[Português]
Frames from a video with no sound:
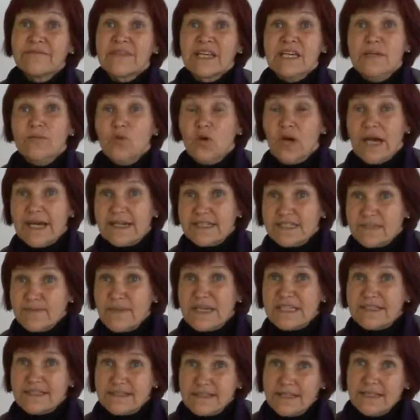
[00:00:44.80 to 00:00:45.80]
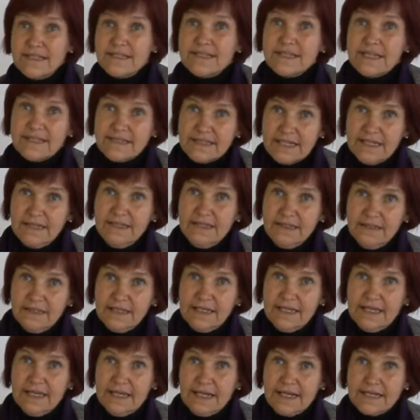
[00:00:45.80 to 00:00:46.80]
y mujeres mestizas e
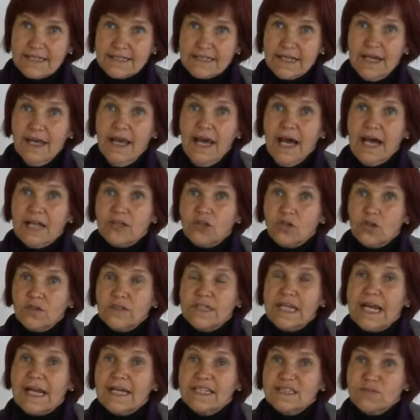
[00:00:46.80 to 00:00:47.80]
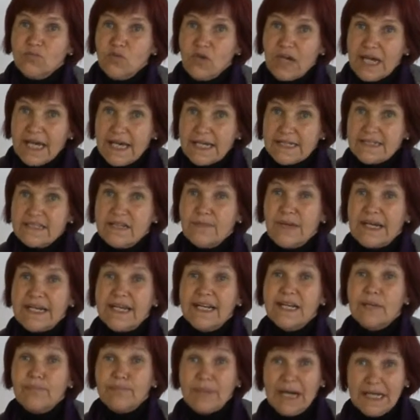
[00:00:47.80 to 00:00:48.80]
indígenas, a donde las mujeres de
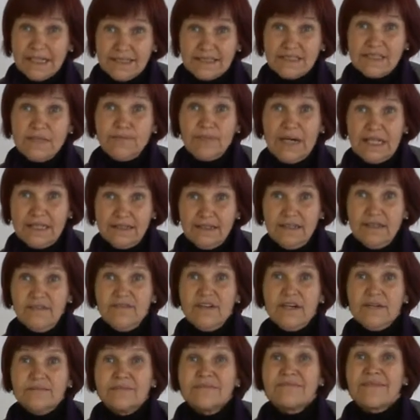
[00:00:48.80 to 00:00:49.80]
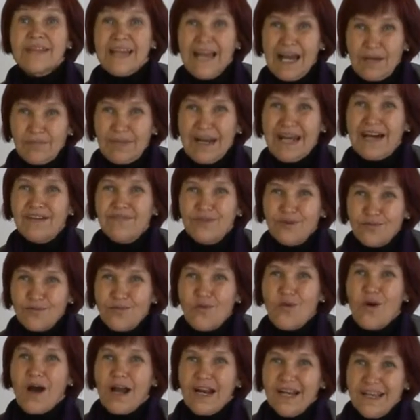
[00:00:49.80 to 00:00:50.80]
manera participativa hablaban
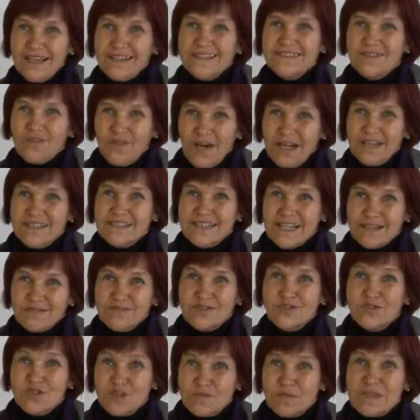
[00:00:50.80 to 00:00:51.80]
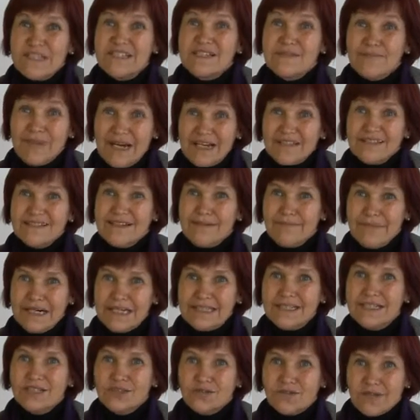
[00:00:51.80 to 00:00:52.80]
cuáles, cuáles eran sus principales
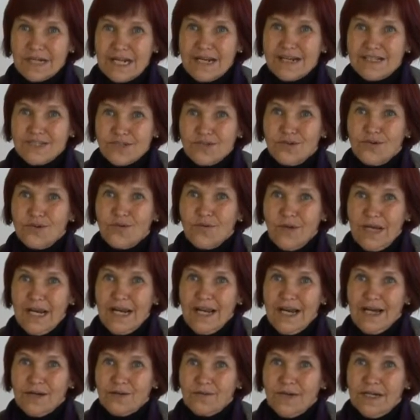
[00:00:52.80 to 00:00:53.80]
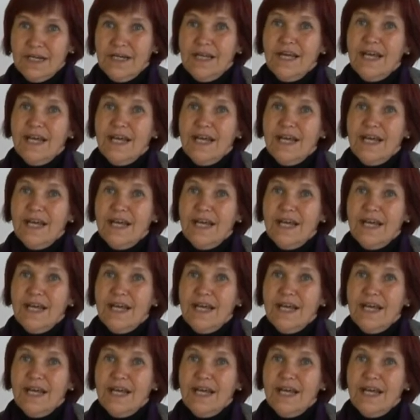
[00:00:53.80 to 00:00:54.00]
demandas con relación con el agua.